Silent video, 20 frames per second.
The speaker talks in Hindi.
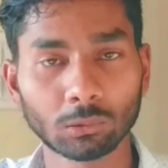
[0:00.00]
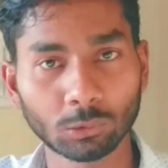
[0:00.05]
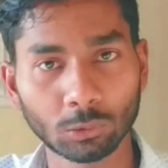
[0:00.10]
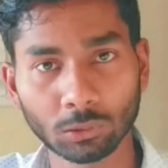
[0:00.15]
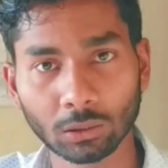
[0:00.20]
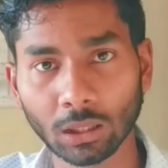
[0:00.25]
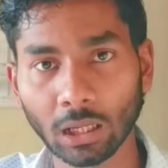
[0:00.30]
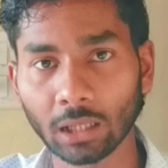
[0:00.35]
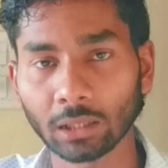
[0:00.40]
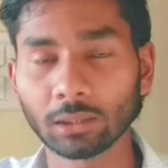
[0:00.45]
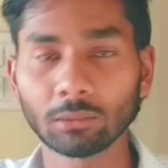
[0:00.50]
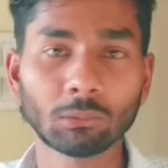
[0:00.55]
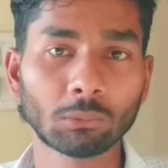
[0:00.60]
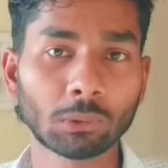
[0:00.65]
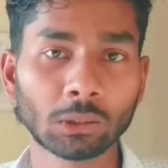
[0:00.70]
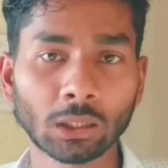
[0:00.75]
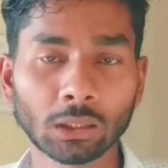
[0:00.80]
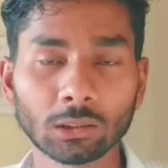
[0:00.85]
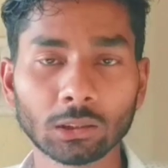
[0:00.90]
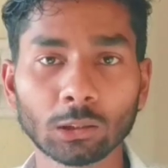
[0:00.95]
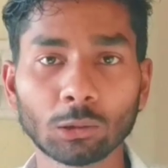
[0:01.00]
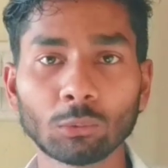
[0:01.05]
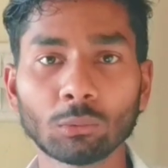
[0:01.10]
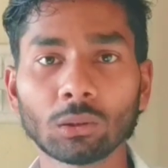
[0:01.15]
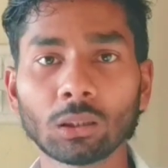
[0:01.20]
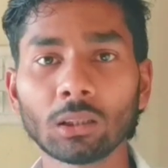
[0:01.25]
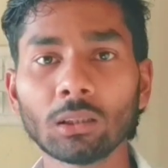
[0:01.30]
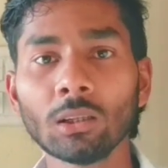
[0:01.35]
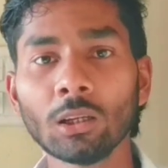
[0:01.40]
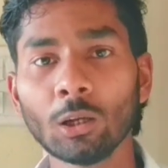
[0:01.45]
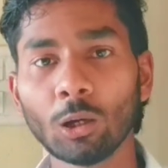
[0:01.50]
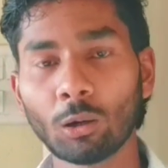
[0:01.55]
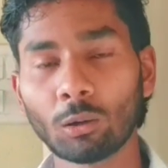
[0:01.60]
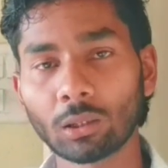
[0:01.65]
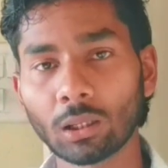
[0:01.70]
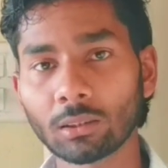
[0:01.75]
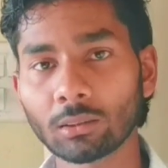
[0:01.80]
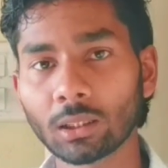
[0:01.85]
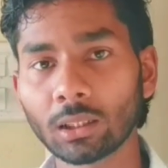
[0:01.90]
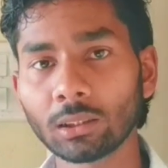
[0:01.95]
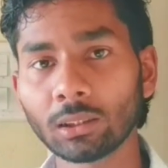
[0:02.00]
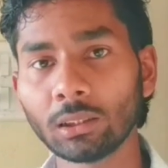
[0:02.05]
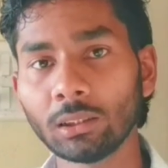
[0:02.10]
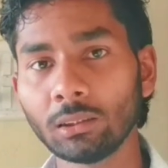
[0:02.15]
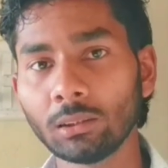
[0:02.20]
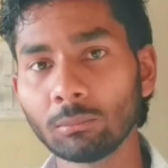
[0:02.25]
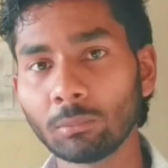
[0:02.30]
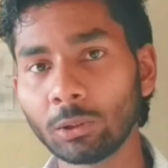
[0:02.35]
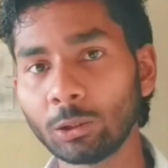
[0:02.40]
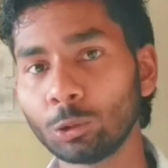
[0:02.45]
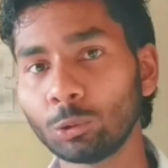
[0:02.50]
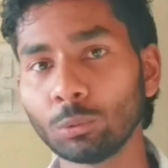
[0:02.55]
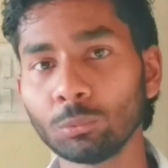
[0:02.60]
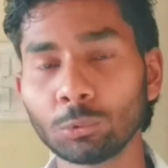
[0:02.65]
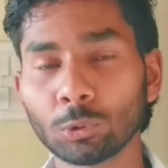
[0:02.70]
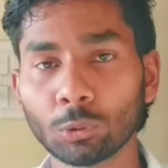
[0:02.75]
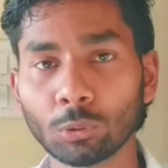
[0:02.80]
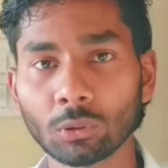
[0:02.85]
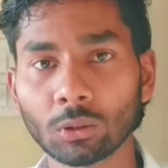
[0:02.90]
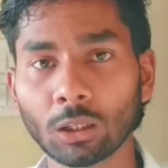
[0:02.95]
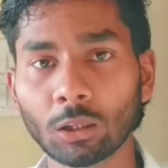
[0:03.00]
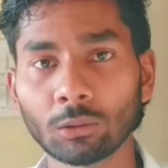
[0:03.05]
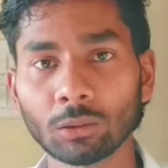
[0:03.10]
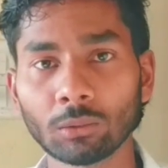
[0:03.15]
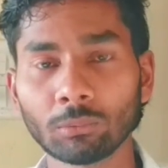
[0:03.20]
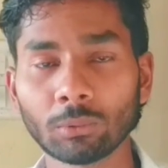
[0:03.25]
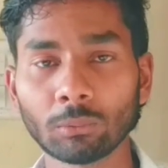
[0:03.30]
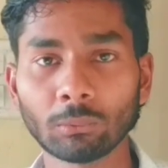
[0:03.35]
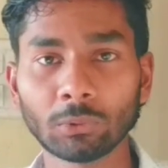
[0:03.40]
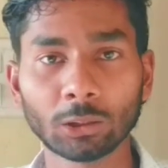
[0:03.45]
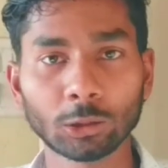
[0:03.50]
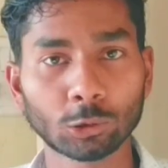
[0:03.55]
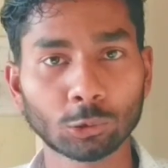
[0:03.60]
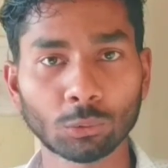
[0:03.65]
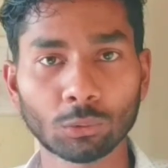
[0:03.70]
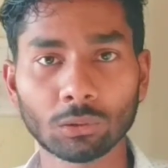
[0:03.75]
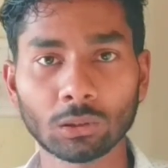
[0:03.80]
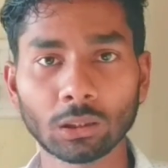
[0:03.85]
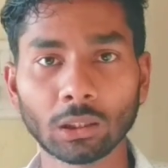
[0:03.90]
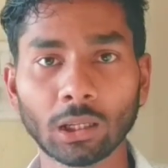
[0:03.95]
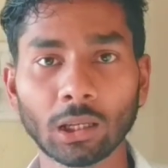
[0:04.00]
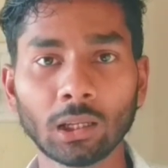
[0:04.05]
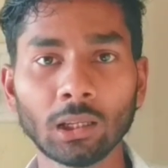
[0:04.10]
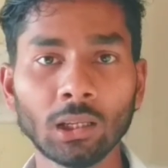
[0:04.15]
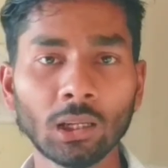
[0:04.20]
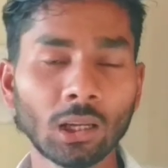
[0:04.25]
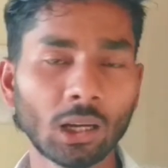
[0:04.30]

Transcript: जो कि आगे भी बनाते रहूँगा और ऐसा नहीं कि मैं यूट्यूब छोड़ रहा हूँ या फिर मैंने छोड़ दिया है